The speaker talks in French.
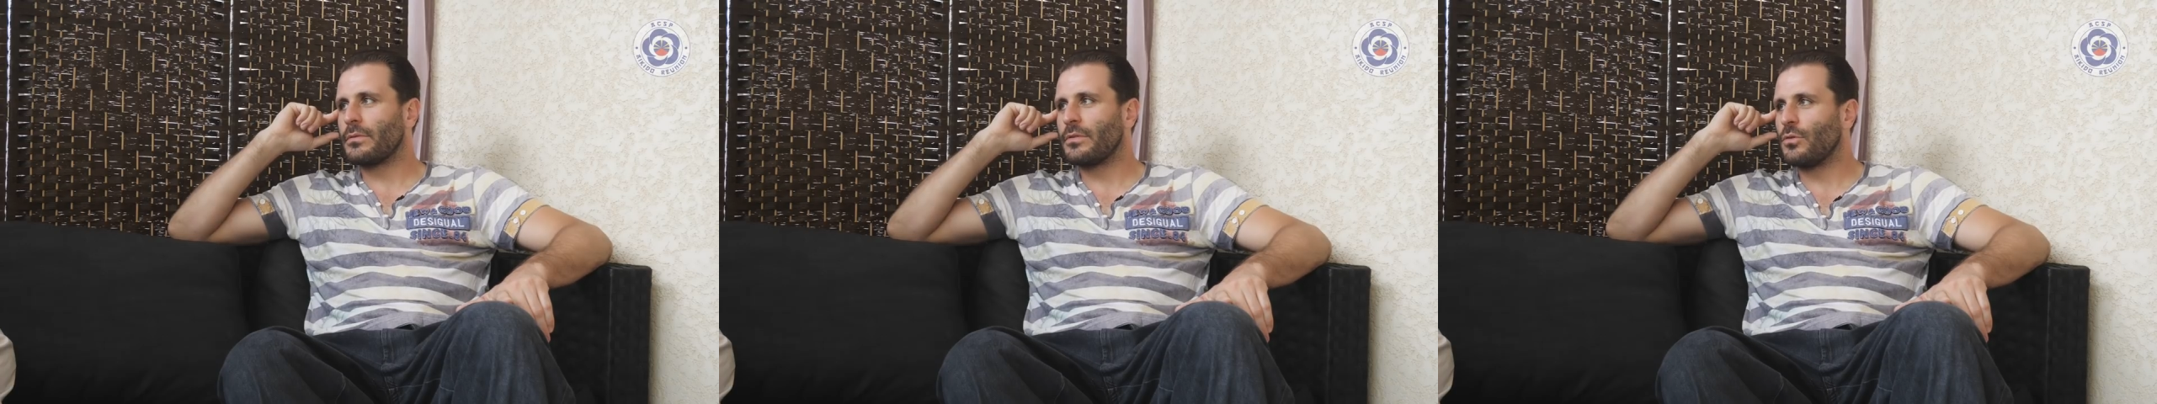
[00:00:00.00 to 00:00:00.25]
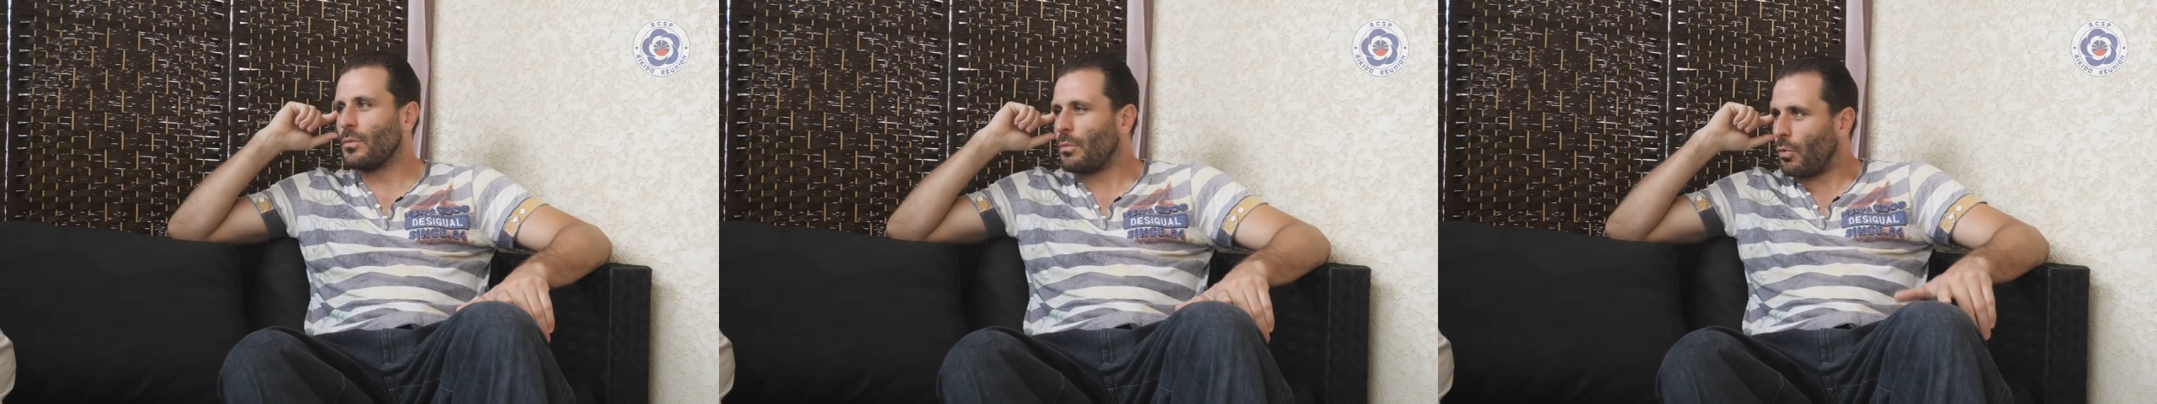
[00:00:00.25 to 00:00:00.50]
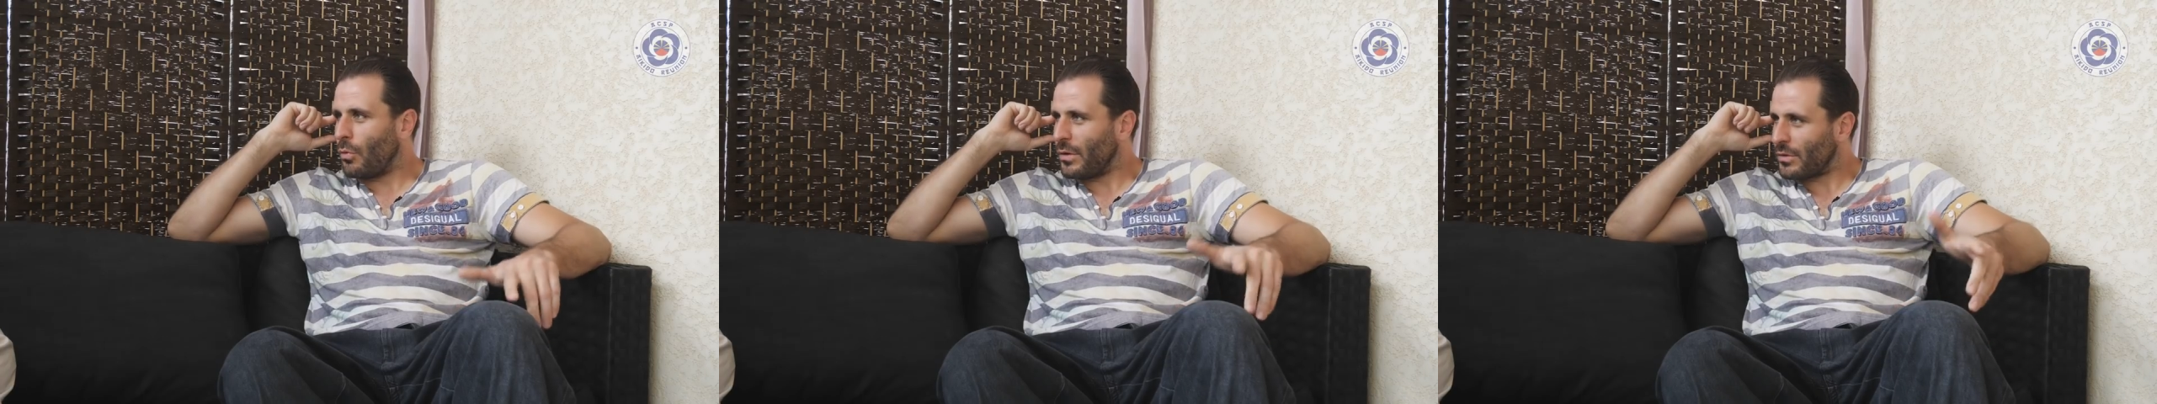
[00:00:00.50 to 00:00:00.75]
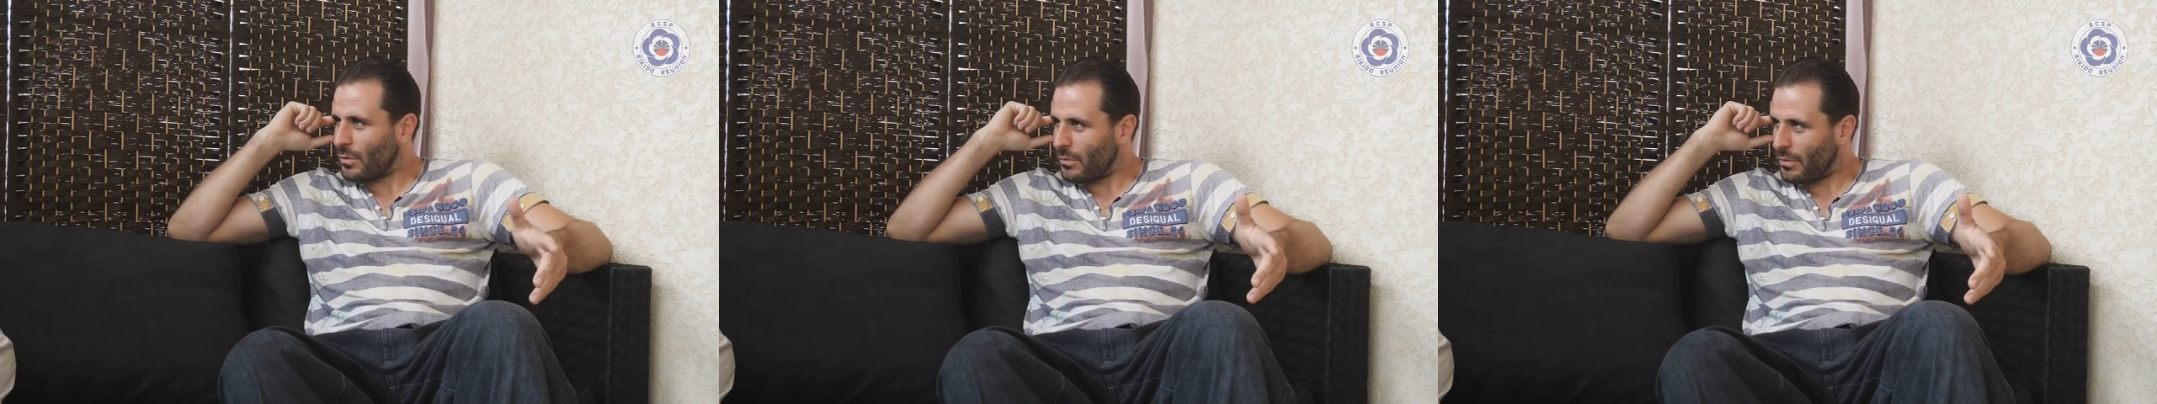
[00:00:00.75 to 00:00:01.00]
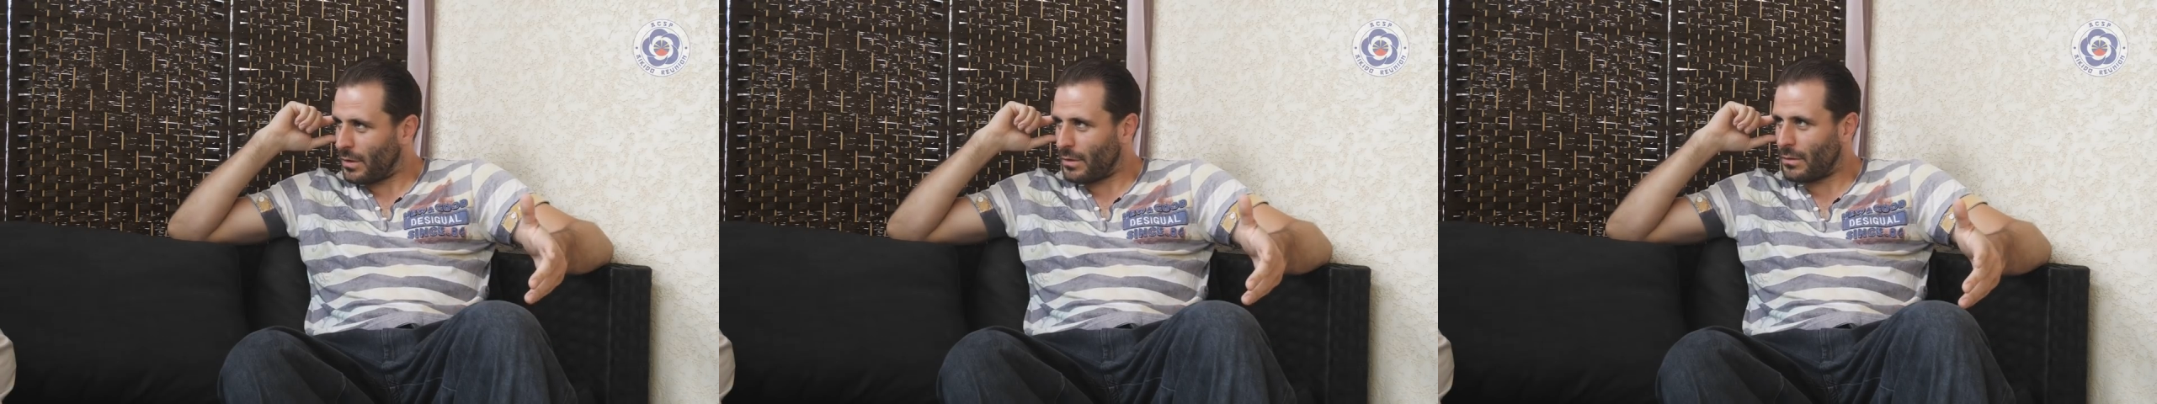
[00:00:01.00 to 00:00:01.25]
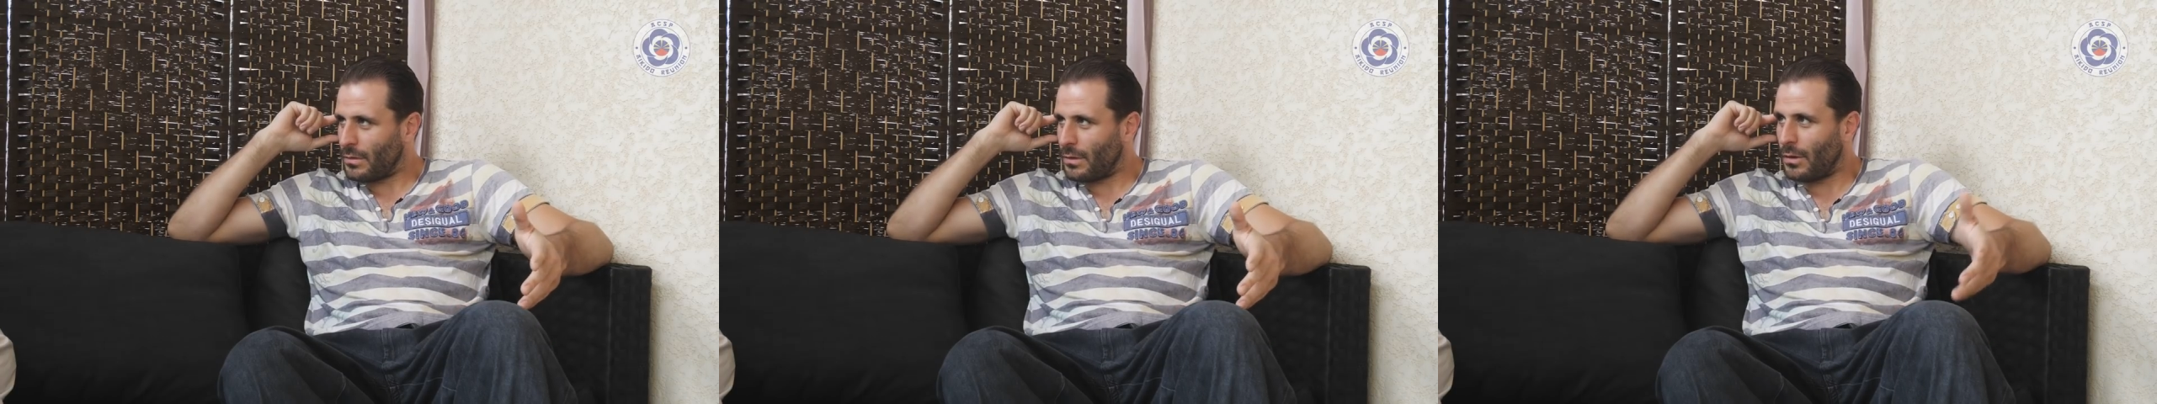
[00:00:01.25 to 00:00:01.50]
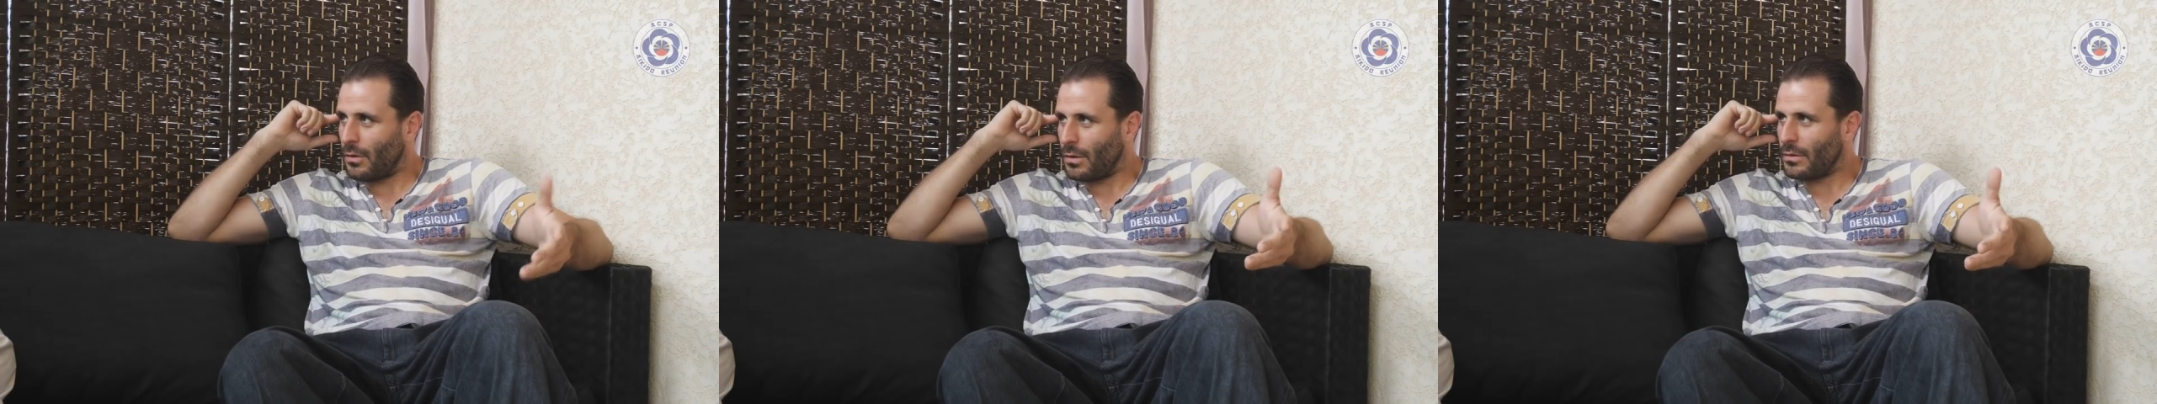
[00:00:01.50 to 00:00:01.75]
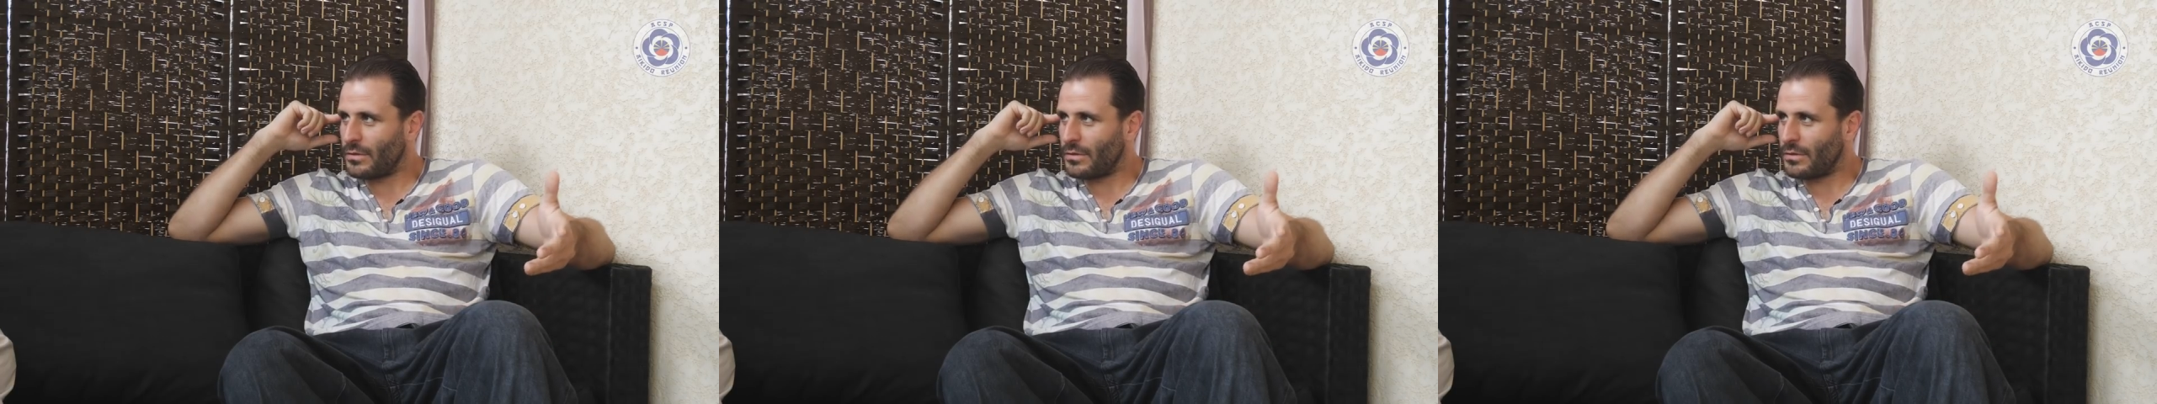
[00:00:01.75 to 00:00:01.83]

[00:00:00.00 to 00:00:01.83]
Sinon, pourquoi est-ce qu'on le fait ah mhm.